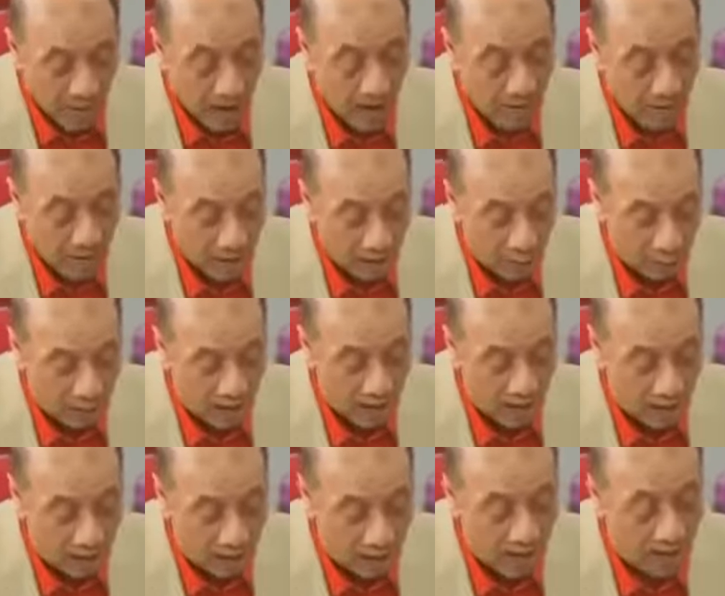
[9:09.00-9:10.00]
اما هوك
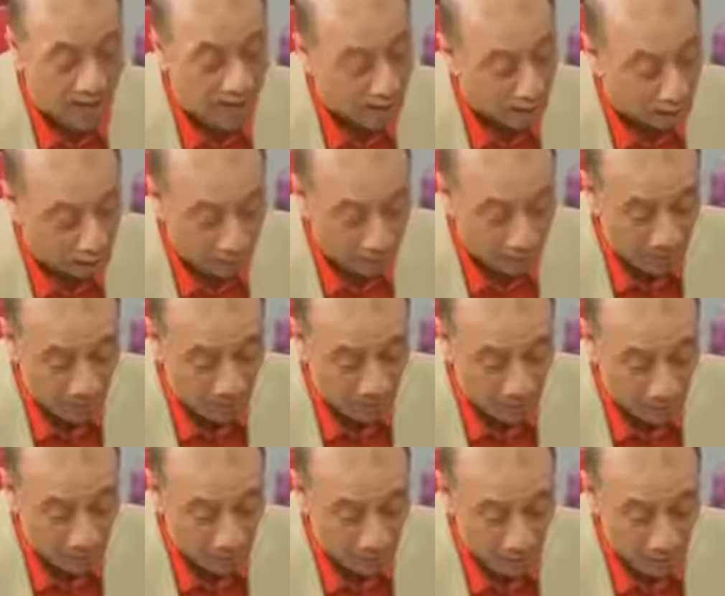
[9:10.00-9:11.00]
حاجه اهون من
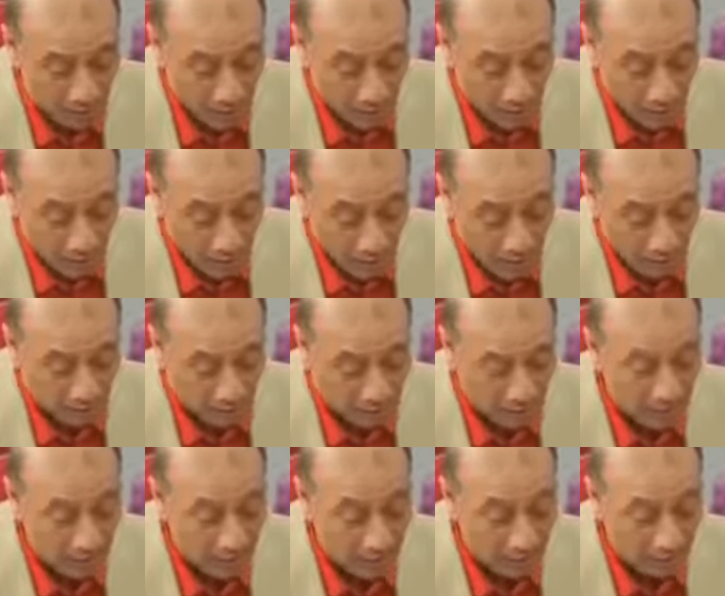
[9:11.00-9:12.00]
حاجه
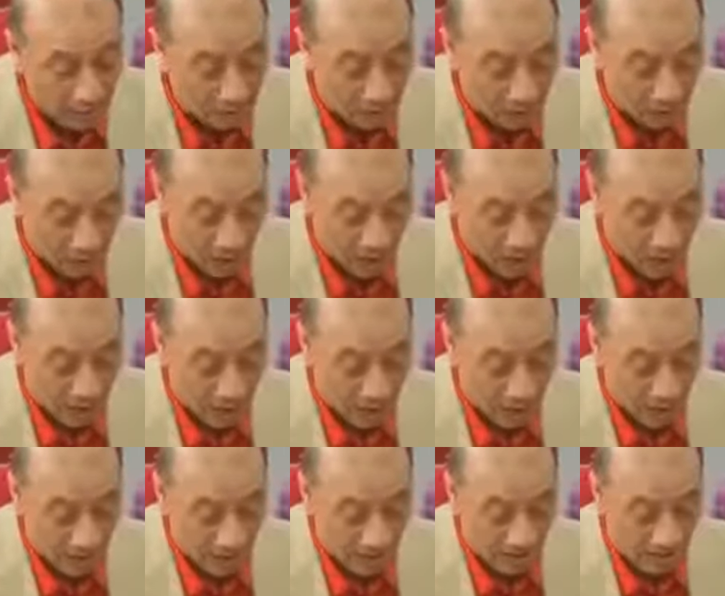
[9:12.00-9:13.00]
ماني جبت
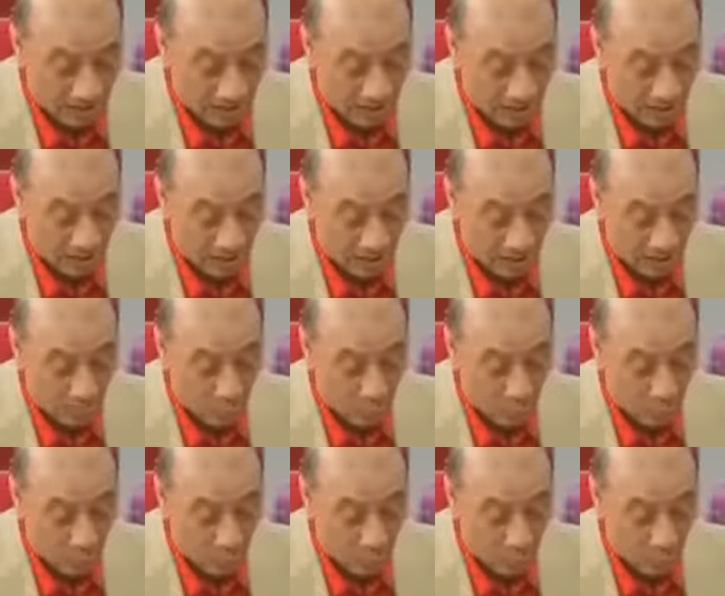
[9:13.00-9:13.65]
ستة